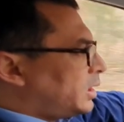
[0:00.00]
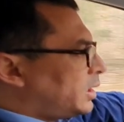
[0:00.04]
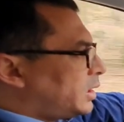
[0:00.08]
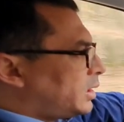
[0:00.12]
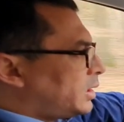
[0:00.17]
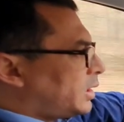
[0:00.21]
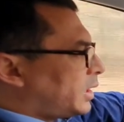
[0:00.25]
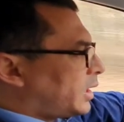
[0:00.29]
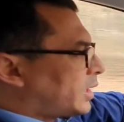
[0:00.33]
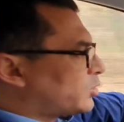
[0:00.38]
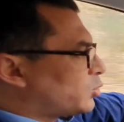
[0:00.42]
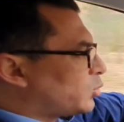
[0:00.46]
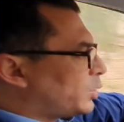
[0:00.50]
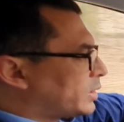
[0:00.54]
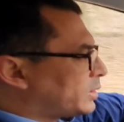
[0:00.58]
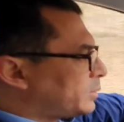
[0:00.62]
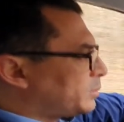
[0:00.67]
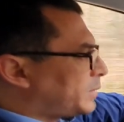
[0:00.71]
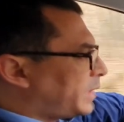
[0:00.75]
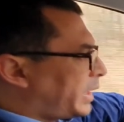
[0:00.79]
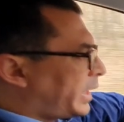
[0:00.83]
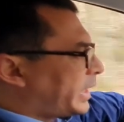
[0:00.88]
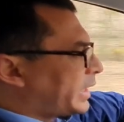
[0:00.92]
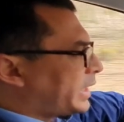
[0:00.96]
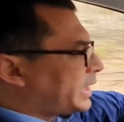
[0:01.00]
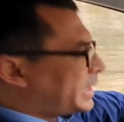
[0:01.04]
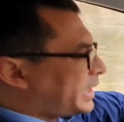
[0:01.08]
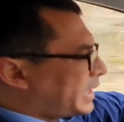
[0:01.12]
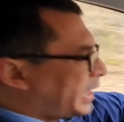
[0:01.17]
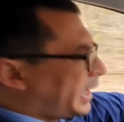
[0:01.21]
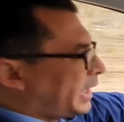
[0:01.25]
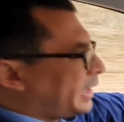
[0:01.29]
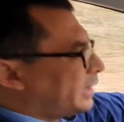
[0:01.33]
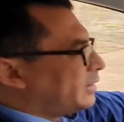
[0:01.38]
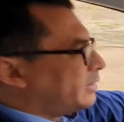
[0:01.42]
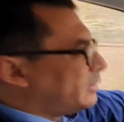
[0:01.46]
الاصوات نتاع
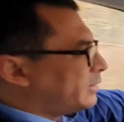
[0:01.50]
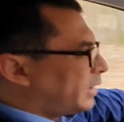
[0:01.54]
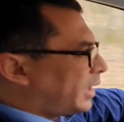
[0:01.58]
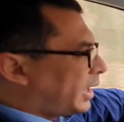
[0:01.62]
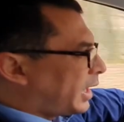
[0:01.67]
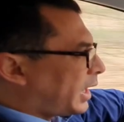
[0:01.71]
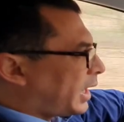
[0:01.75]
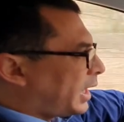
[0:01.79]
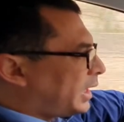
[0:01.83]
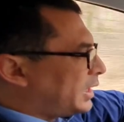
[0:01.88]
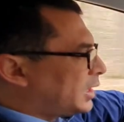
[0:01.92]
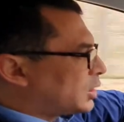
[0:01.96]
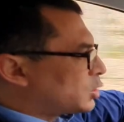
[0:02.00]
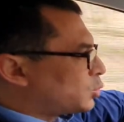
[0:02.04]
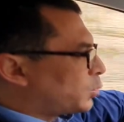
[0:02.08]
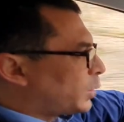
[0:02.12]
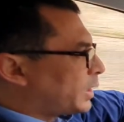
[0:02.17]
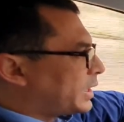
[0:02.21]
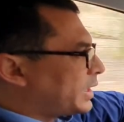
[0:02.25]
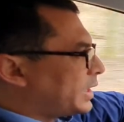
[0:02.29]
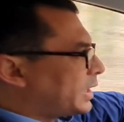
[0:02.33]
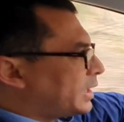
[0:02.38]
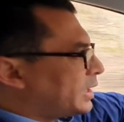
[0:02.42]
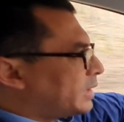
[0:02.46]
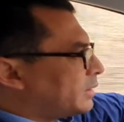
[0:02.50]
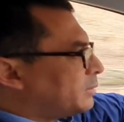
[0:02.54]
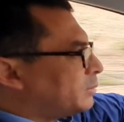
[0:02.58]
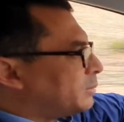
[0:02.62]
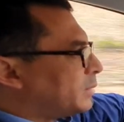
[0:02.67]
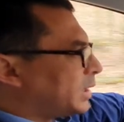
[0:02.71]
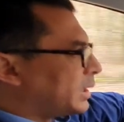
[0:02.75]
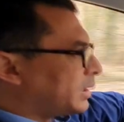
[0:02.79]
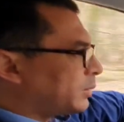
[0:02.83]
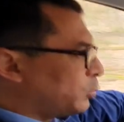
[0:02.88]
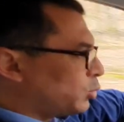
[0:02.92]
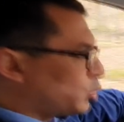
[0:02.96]
الريح اقل شويه
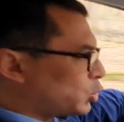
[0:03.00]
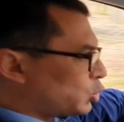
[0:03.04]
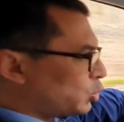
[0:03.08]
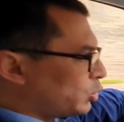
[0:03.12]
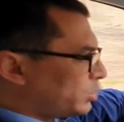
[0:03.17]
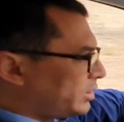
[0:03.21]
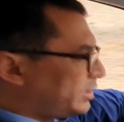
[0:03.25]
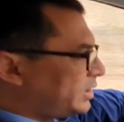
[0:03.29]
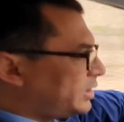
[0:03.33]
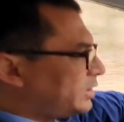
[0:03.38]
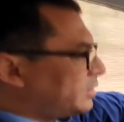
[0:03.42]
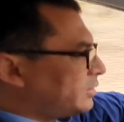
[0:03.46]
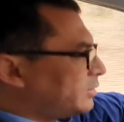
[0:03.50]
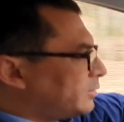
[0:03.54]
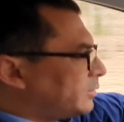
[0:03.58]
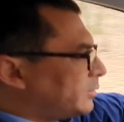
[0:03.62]
مي موجودين